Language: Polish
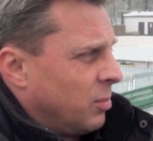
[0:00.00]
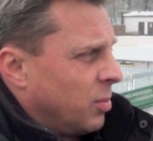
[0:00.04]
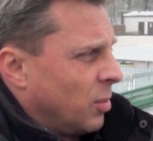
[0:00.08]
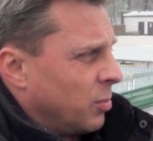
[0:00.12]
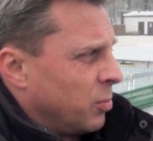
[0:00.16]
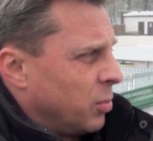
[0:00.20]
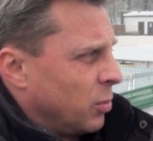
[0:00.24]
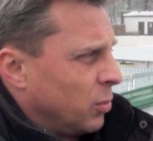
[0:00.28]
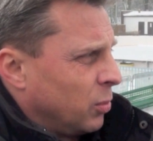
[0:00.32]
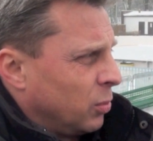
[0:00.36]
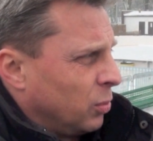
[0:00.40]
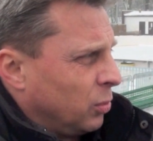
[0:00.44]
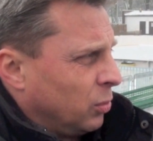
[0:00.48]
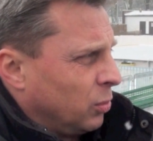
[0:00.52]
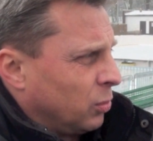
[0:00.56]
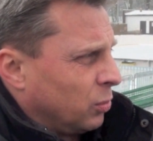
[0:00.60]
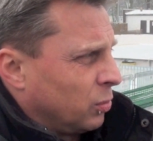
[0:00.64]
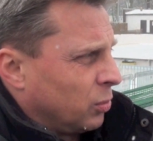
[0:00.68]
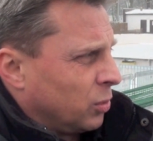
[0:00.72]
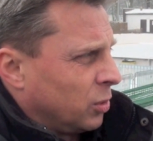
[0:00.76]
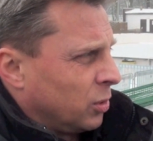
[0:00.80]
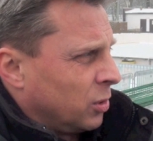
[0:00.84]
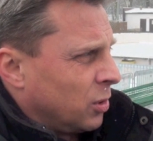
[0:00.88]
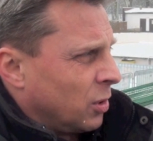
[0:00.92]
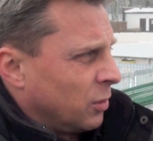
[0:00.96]
Po południu
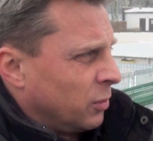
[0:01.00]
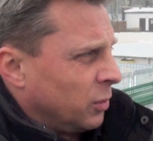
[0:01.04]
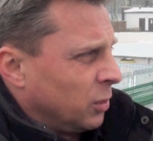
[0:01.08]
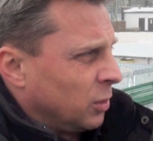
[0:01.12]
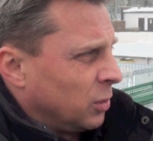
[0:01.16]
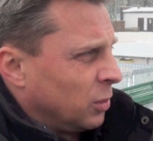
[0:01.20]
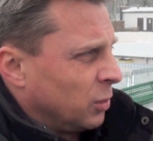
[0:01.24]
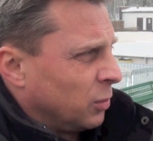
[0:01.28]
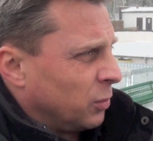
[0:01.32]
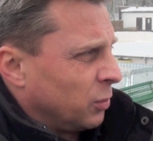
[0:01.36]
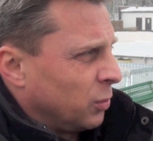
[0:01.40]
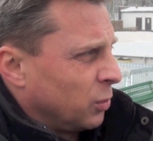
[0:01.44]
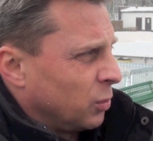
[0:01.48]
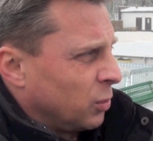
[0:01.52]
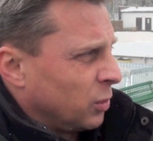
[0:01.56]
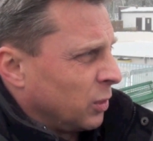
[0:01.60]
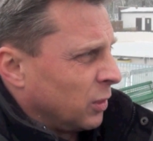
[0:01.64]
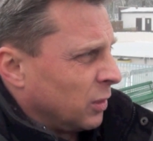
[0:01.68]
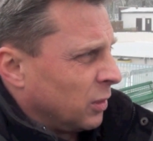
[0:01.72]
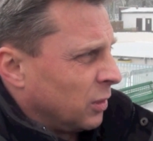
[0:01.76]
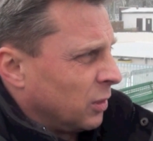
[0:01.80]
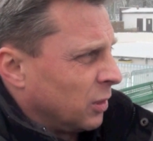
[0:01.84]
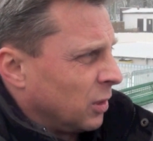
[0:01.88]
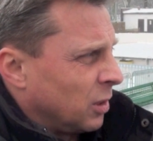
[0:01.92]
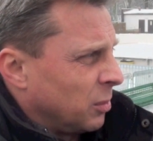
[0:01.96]
użytkowników już
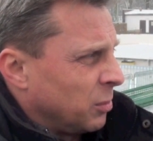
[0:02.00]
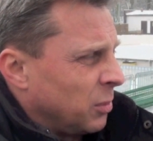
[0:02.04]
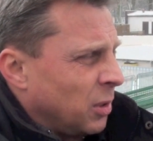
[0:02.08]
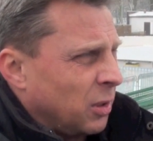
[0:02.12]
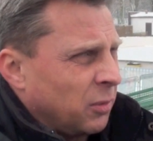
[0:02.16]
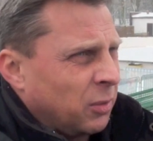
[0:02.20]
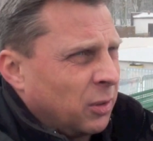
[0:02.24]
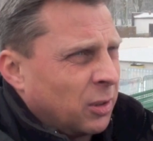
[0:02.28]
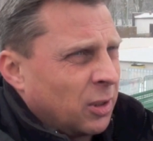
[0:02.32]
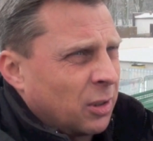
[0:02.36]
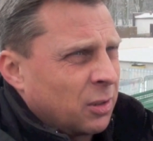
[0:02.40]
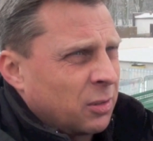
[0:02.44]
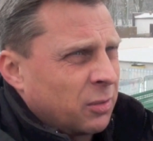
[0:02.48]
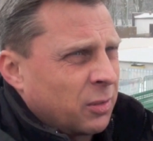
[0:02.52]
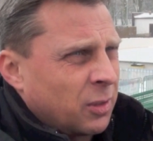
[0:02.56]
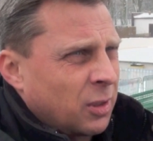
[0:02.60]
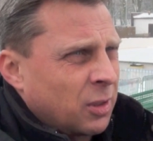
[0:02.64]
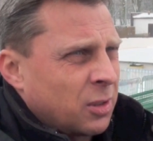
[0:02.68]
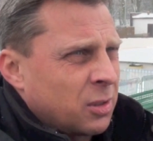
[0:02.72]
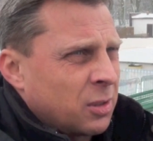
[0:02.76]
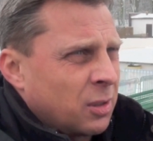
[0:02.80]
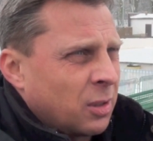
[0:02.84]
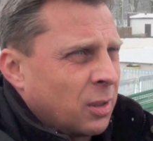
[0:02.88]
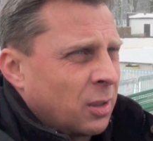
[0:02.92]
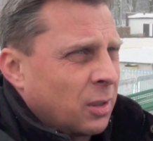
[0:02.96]
jest trochę mniej widać
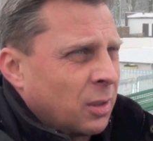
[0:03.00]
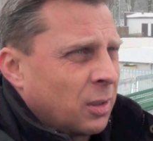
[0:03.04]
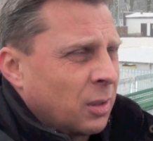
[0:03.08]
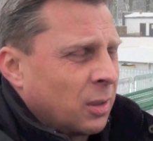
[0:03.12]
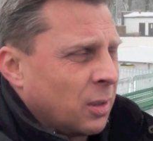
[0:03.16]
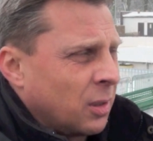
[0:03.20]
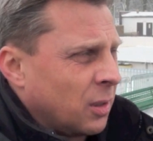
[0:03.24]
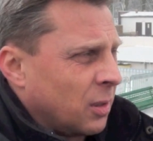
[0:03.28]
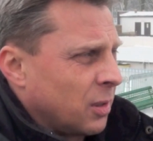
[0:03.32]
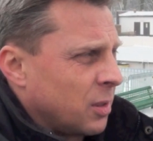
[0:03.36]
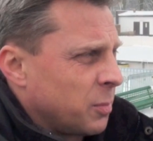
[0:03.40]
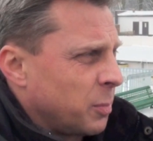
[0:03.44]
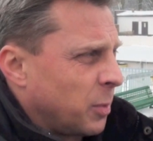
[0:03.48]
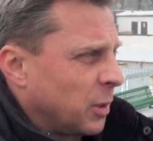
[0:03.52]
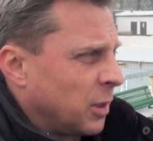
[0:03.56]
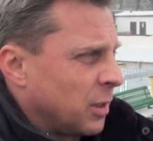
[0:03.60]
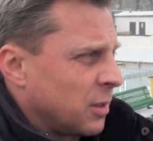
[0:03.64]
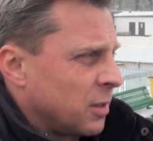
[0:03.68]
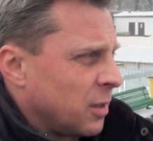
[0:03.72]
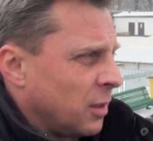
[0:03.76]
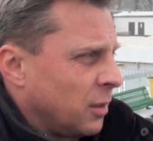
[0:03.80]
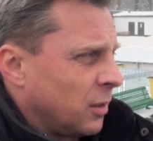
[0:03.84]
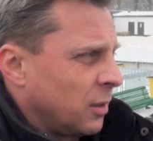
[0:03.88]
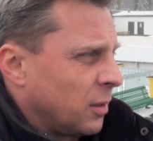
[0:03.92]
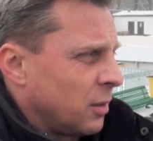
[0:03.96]
wyraźnie
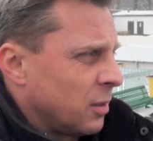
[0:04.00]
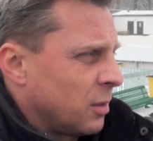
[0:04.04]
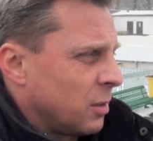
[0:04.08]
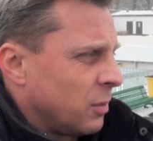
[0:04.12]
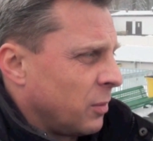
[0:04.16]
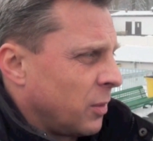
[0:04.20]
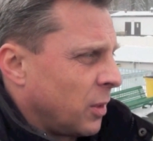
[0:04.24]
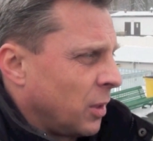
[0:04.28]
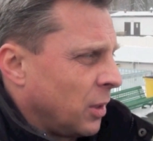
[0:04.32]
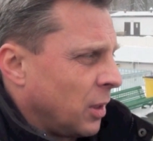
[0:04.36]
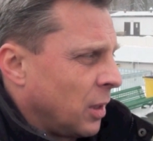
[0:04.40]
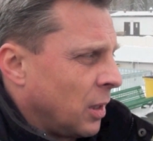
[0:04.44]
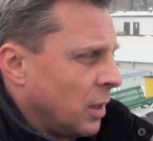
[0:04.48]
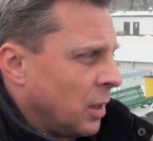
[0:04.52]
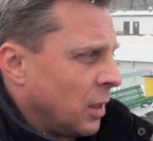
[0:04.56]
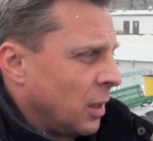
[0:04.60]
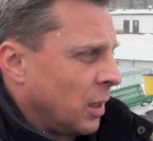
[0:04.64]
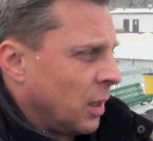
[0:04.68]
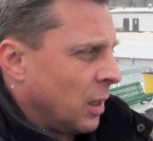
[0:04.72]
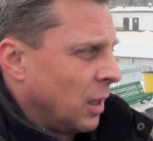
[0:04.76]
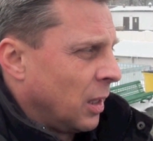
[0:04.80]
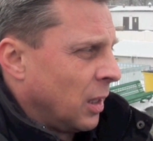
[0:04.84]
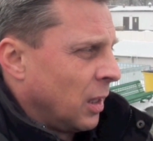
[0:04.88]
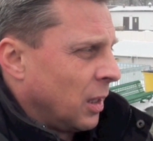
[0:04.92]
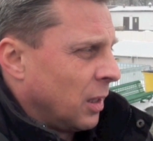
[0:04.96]
spadek zainteresowania
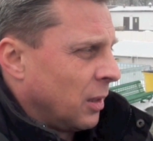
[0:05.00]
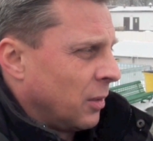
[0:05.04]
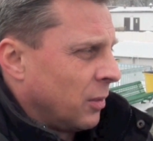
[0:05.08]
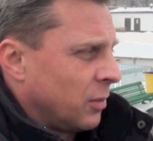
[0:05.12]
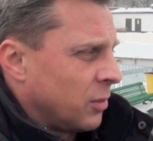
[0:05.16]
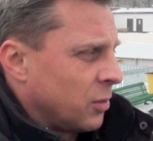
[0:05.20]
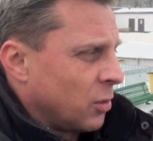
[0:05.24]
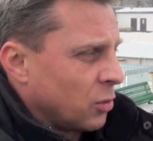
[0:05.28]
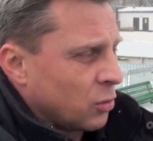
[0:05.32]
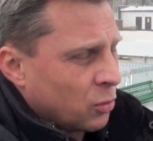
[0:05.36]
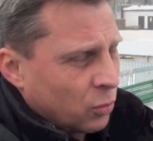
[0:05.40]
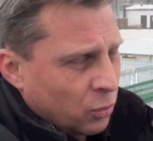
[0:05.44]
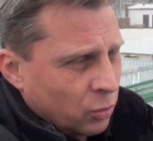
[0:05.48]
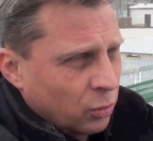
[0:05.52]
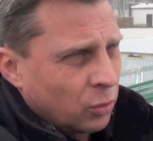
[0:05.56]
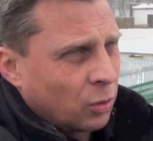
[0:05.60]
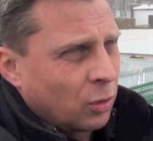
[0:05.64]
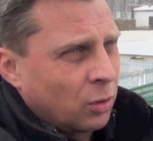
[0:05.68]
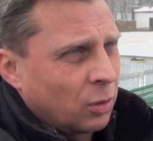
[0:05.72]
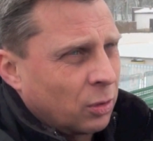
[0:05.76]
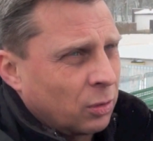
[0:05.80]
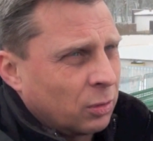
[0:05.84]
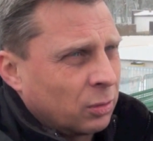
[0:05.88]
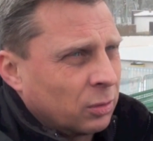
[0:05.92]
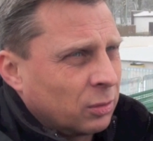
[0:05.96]
w stosunku
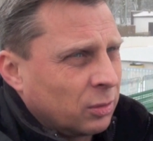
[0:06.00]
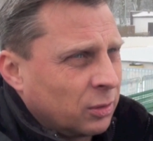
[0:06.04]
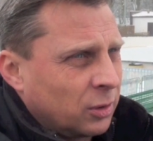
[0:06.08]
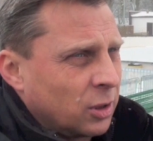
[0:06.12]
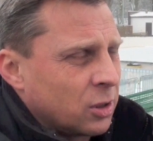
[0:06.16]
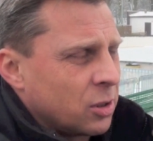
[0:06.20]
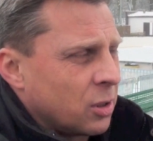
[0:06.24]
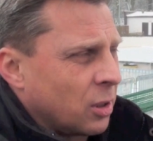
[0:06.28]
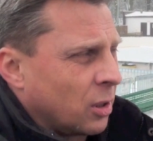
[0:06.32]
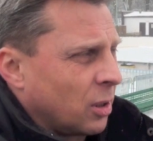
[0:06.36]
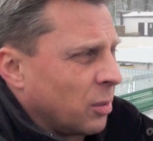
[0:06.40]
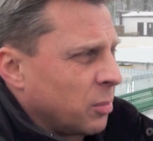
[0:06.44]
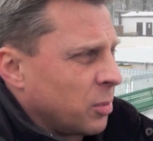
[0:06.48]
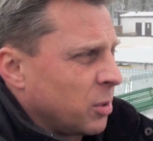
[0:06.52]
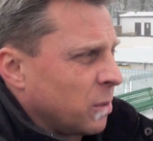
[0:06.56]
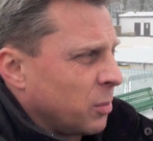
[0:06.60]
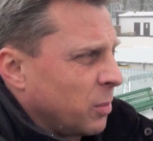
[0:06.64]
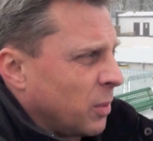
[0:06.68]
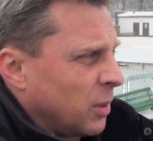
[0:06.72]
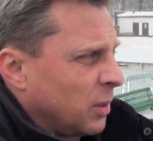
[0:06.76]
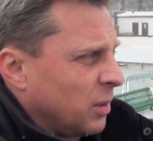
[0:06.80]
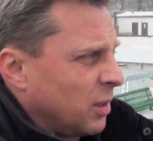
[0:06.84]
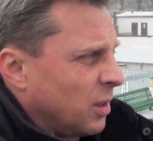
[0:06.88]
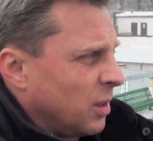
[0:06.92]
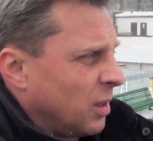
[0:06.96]
do stycznia na
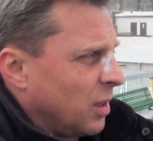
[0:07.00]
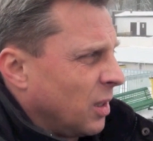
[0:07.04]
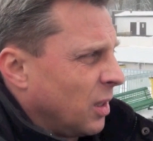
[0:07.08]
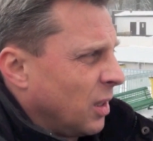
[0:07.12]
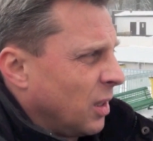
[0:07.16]
przykład.